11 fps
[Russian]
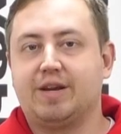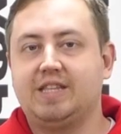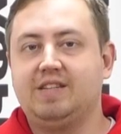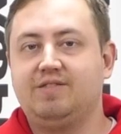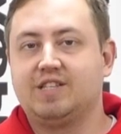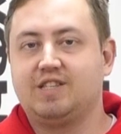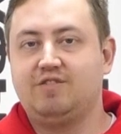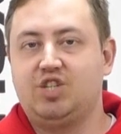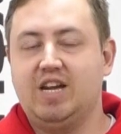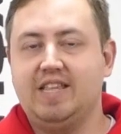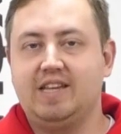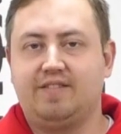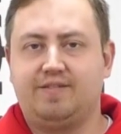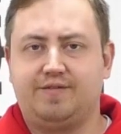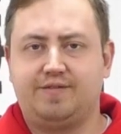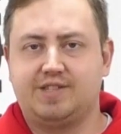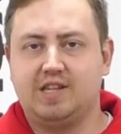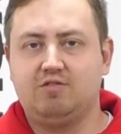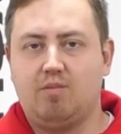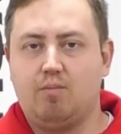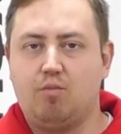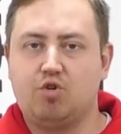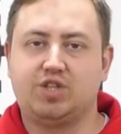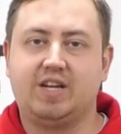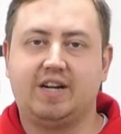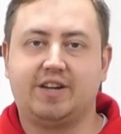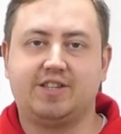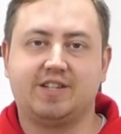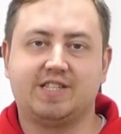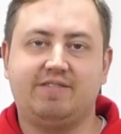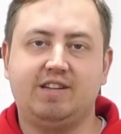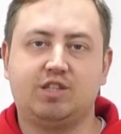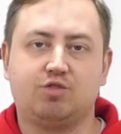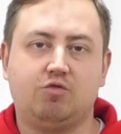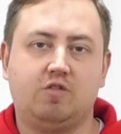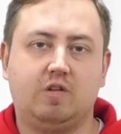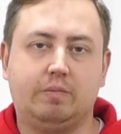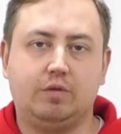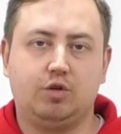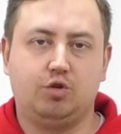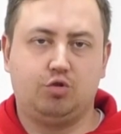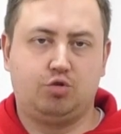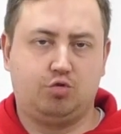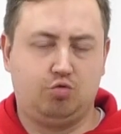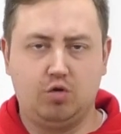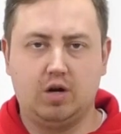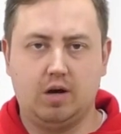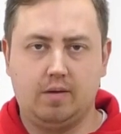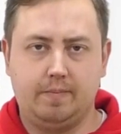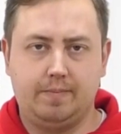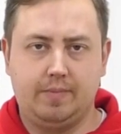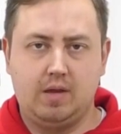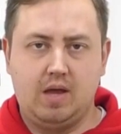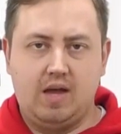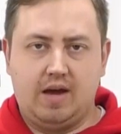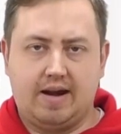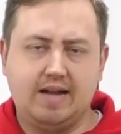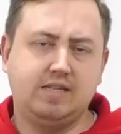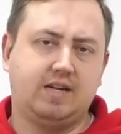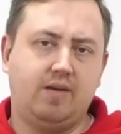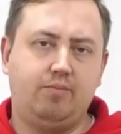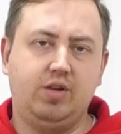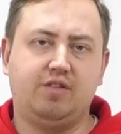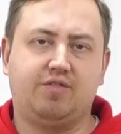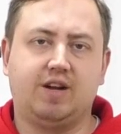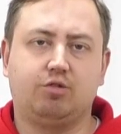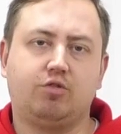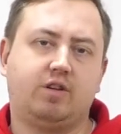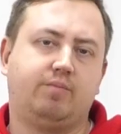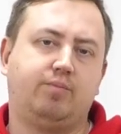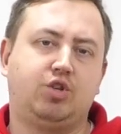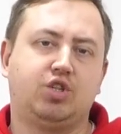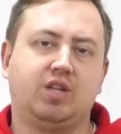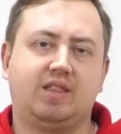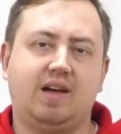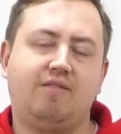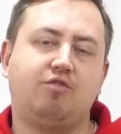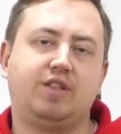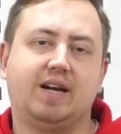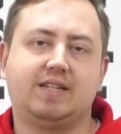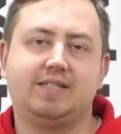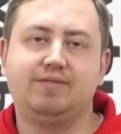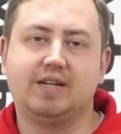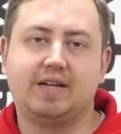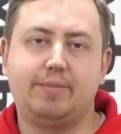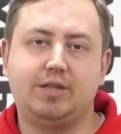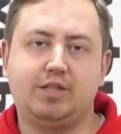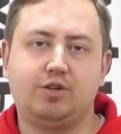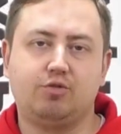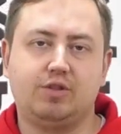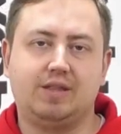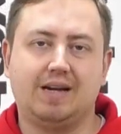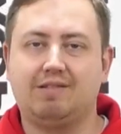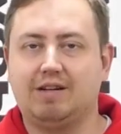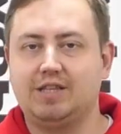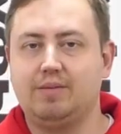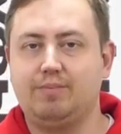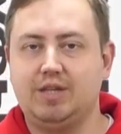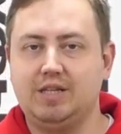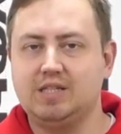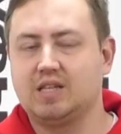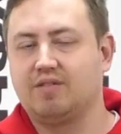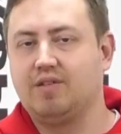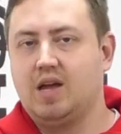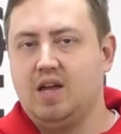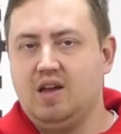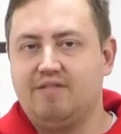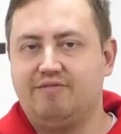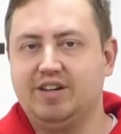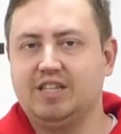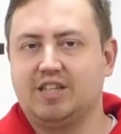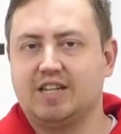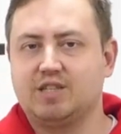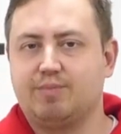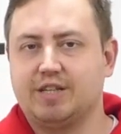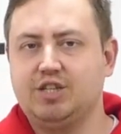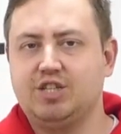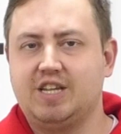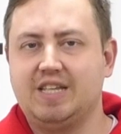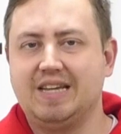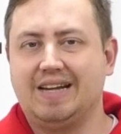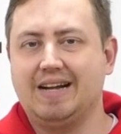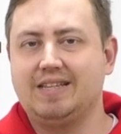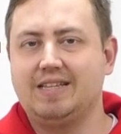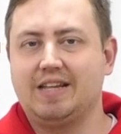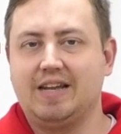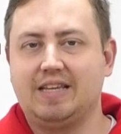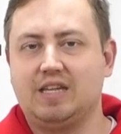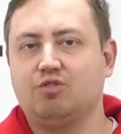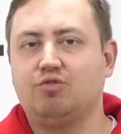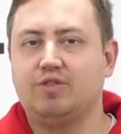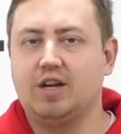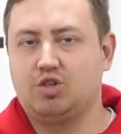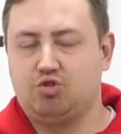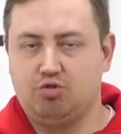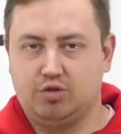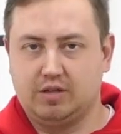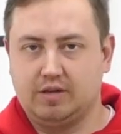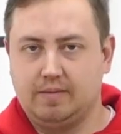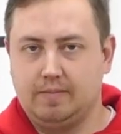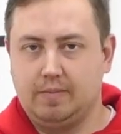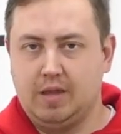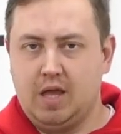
оперативное совещание в целом можно охарактеризовать словом «сухо». Ради Хабиров, который обычно довольно активно комментирует доклады министров, в этот раз практически никак не реагировал на отчеты.